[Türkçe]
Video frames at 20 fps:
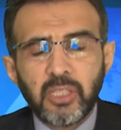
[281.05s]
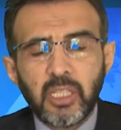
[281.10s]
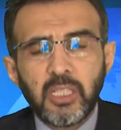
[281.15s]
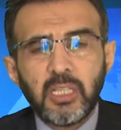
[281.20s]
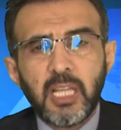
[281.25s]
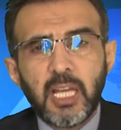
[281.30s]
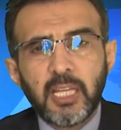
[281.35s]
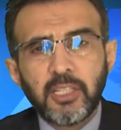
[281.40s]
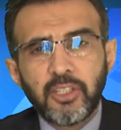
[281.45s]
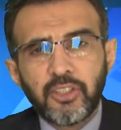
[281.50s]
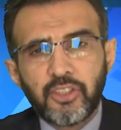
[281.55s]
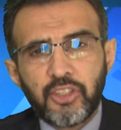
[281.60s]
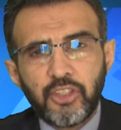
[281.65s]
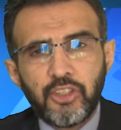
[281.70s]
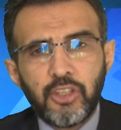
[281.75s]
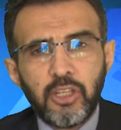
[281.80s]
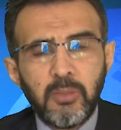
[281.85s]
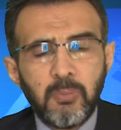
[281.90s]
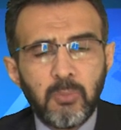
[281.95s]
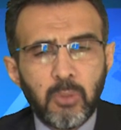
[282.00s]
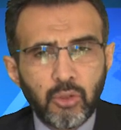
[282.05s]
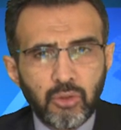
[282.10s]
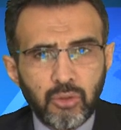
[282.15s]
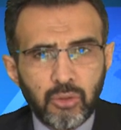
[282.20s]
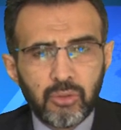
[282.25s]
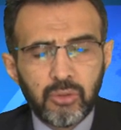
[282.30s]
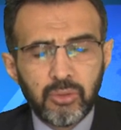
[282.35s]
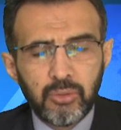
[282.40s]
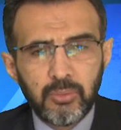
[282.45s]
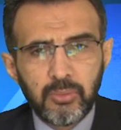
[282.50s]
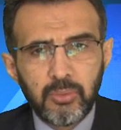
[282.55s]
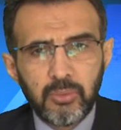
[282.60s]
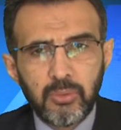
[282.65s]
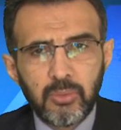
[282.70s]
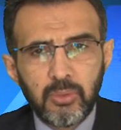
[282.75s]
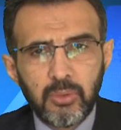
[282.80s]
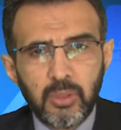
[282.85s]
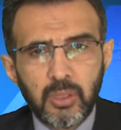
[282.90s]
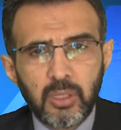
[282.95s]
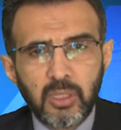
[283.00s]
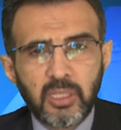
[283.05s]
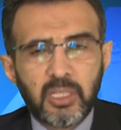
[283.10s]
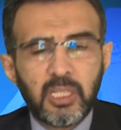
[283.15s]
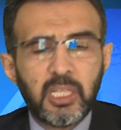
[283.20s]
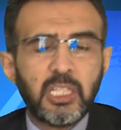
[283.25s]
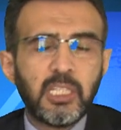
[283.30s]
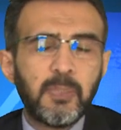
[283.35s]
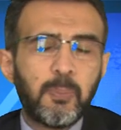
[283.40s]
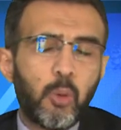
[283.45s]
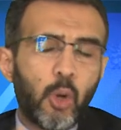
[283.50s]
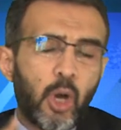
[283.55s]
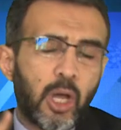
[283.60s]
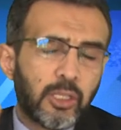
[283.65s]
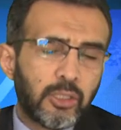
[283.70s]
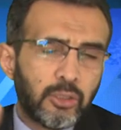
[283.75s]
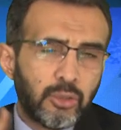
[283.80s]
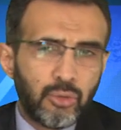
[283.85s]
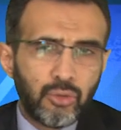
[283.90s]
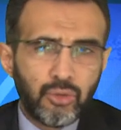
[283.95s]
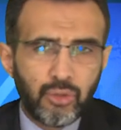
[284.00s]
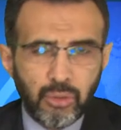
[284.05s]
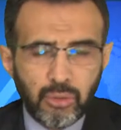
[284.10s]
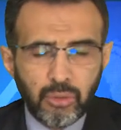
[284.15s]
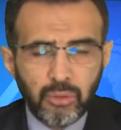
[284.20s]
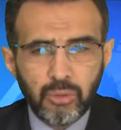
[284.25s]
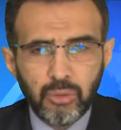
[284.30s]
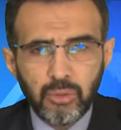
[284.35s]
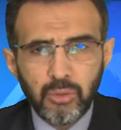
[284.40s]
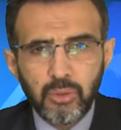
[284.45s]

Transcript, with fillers: dediler ki sicilin bozuk. Kredi puanın düşük.